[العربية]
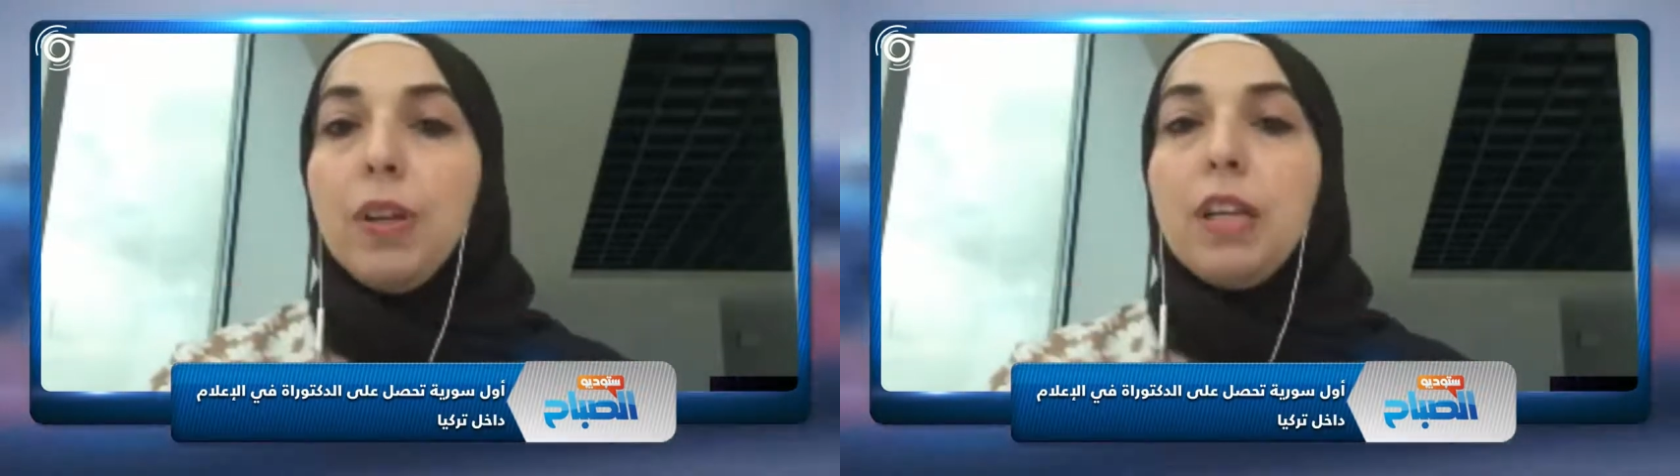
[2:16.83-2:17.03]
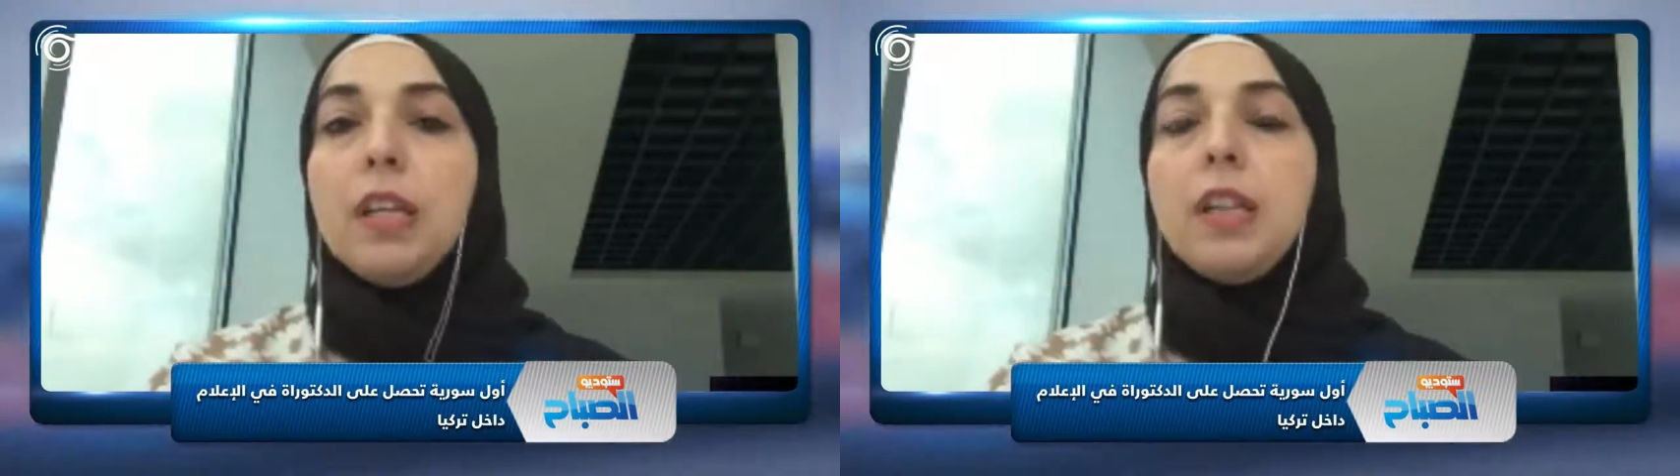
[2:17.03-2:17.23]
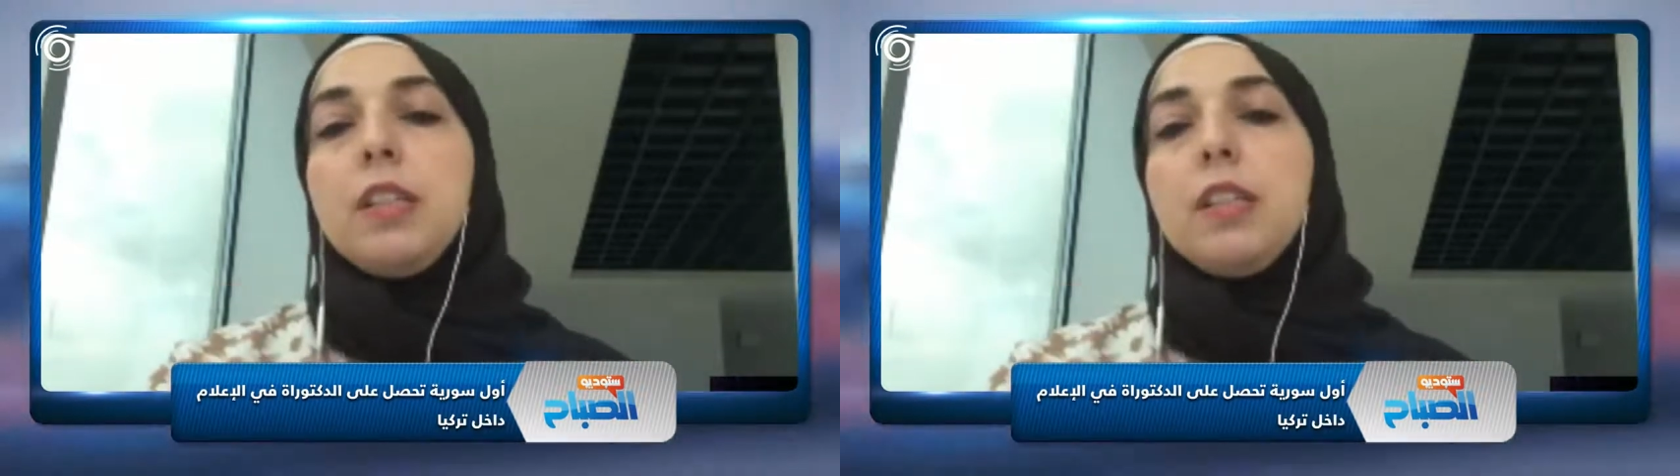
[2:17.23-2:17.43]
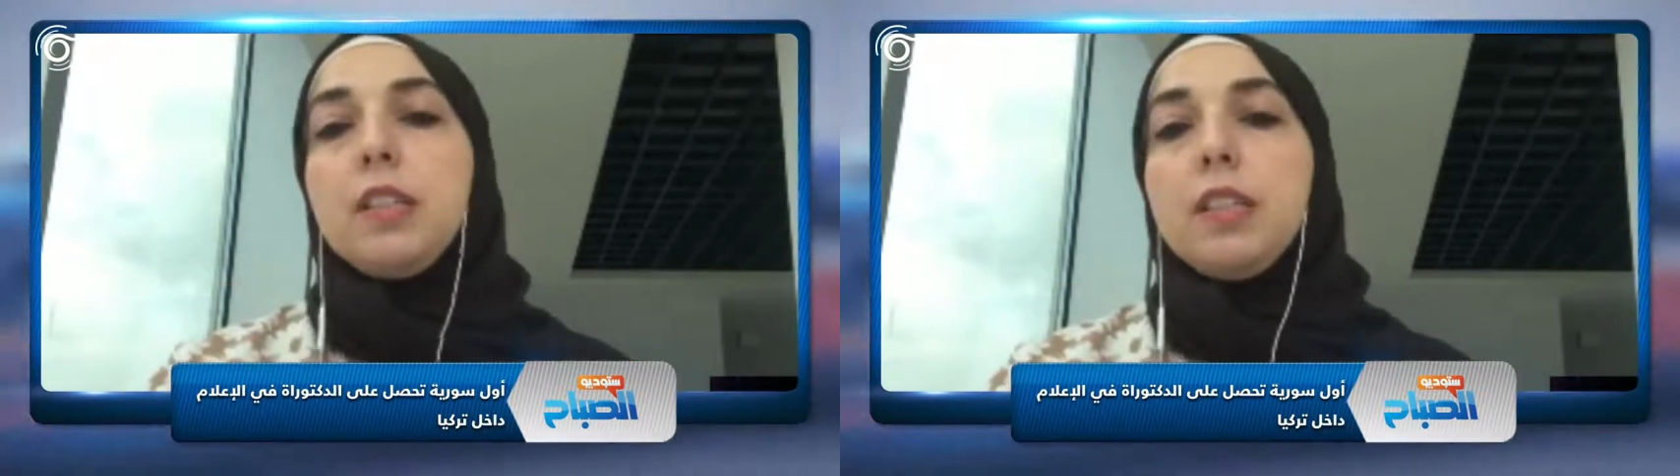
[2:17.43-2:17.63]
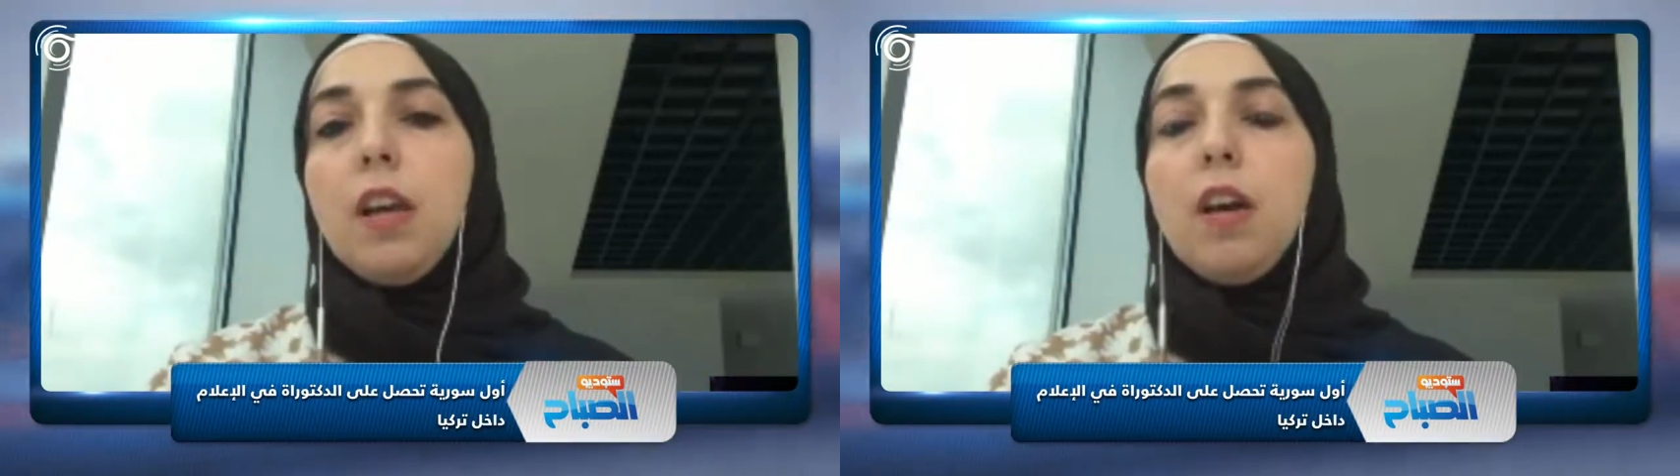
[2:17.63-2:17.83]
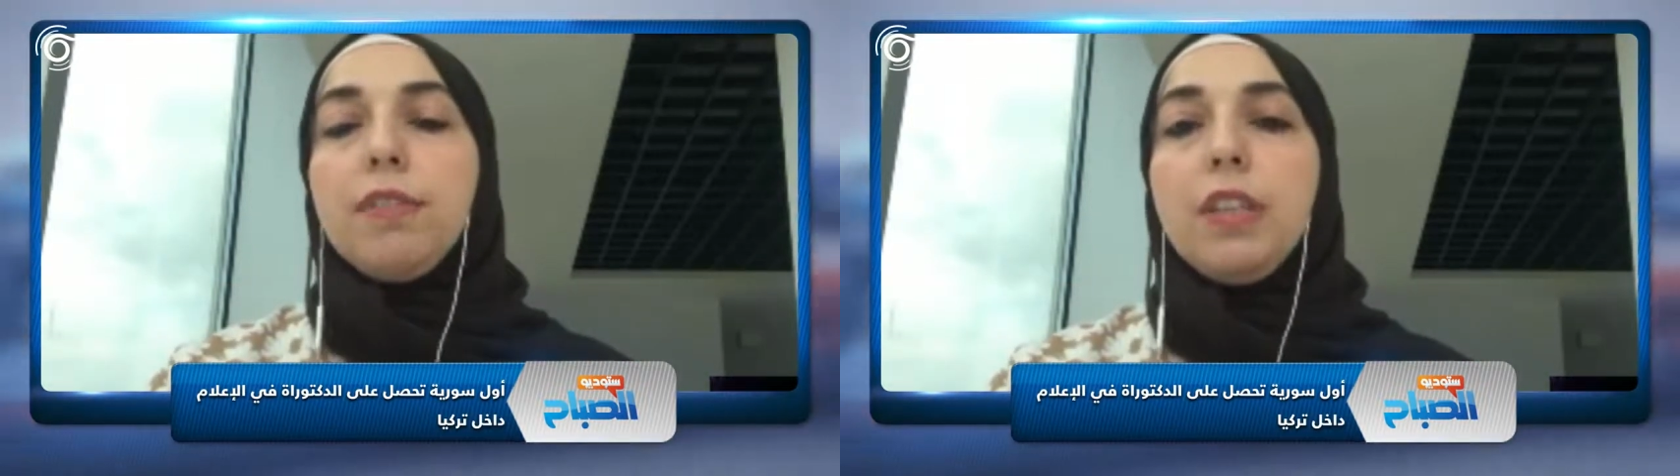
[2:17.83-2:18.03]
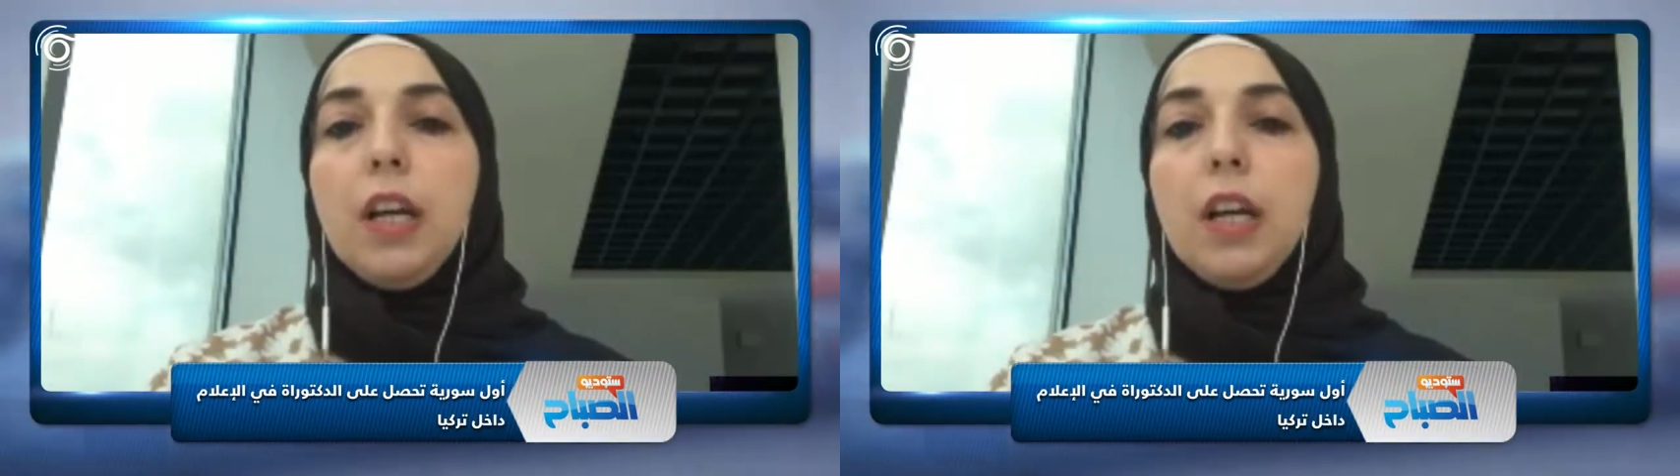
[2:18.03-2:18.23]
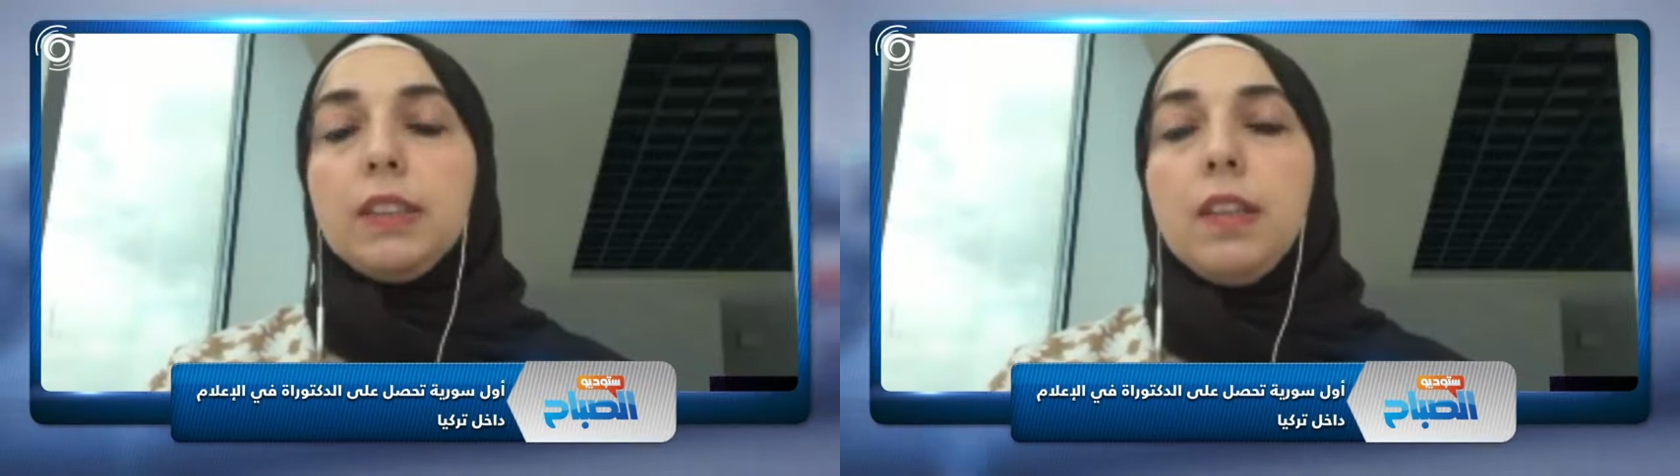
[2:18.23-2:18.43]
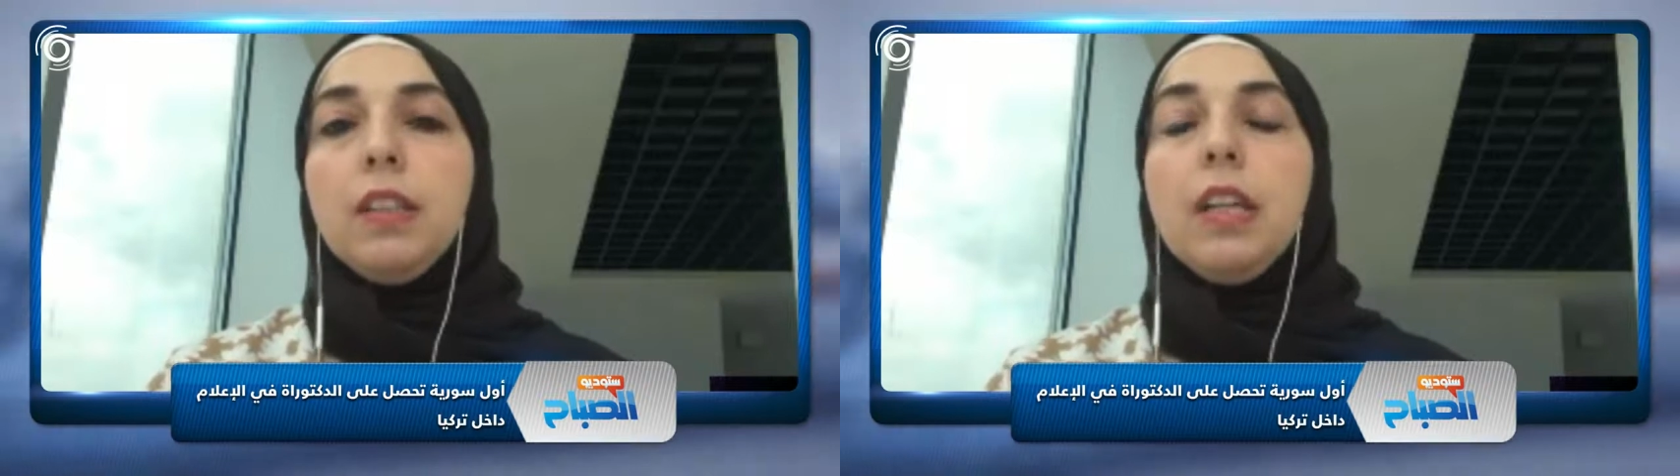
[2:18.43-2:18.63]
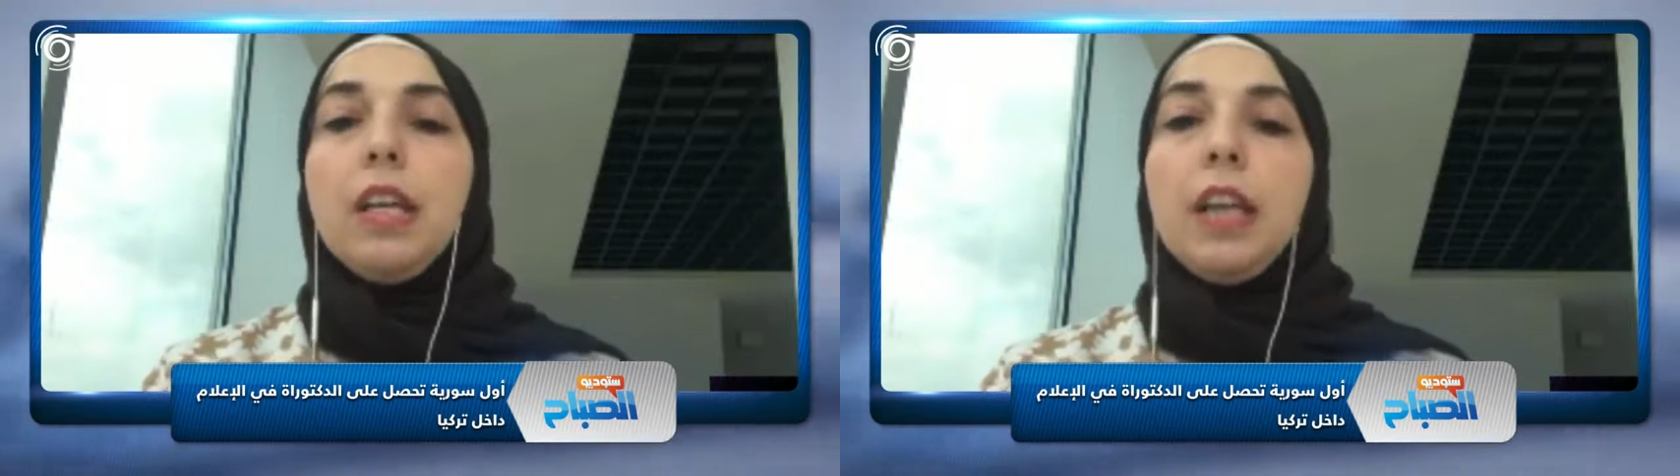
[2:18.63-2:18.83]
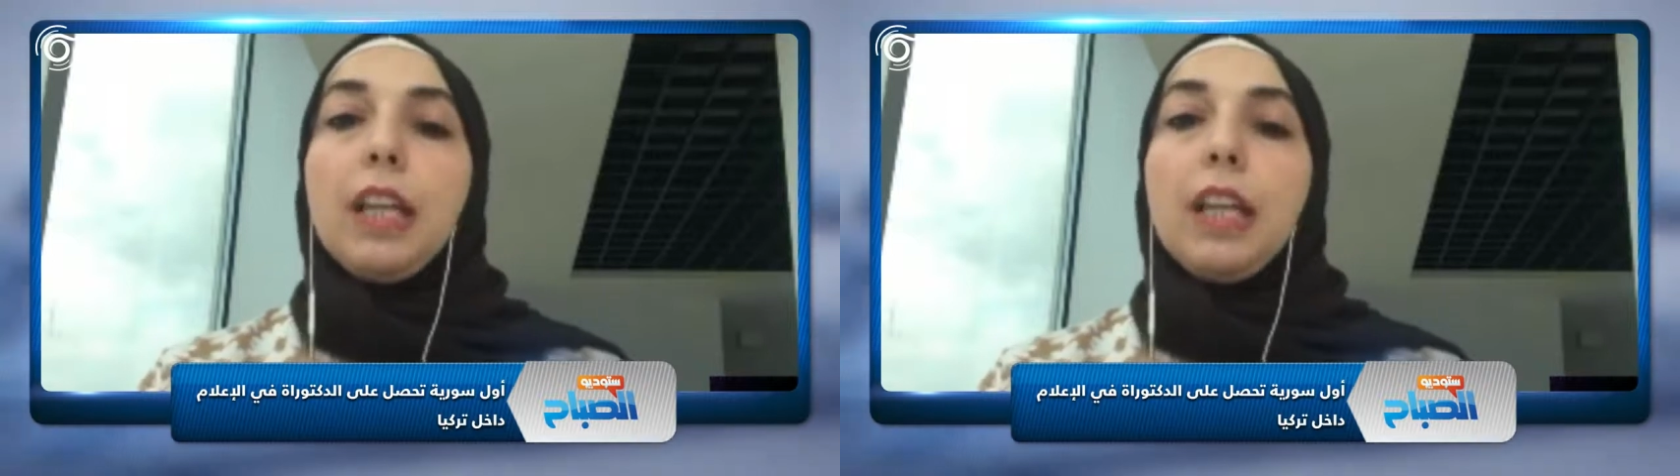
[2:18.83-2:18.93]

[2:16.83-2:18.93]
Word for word: والثقافية حصرا